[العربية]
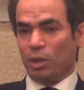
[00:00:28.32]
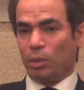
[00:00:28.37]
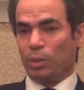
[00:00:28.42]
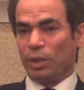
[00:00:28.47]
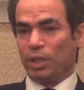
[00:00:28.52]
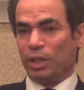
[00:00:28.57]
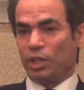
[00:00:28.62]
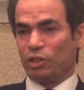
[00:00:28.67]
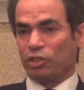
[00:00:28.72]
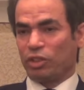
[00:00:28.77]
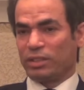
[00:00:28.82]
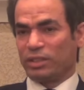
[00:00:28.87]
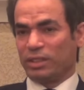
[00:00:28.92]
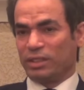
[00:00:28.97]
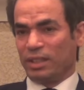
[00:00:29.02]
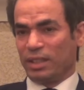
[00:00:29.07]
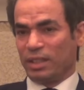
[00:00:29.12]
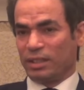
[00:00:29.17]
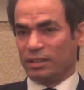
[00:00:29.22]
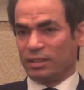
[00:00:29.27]

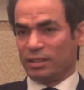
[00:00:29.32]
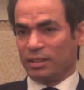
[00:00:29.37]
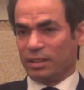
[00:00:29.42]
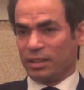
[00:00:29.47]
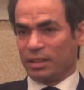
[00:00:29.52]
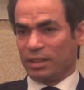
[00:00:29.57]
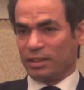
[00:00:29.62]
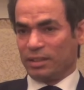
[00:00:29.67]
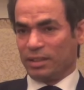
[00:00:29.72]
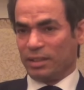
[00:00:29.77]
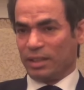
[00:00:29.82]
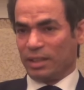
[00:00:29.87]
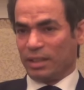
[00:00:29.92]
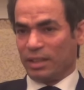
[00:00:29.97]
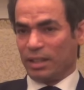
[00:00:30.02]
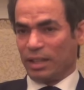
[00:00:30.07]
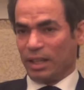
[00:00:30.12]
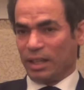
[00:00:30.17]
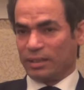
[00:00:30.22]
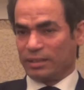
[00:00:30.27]
وشخصيات
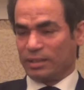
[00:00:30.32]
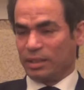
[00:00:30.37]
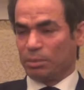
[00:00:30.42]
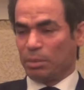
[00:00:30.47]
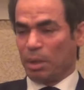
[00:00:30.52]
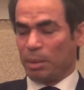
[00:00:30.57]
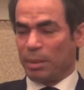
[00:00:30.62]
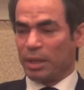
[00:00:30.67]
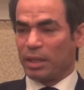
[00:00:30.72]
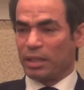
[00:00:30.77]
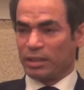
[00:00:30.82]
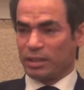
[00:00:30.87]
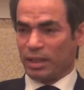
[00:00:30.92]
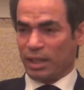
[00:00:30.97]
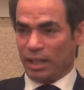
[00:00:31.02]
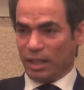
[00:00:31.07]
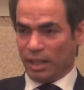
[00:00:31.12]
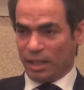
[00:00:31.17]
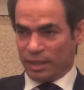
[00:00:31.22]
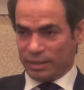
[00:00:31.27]
كتيرة عظيمة مرت
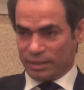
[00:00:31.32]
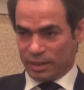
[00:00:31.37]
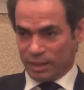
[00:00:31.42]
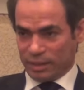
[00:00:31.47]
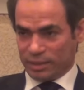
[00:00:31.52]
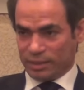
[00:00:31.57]
على هذا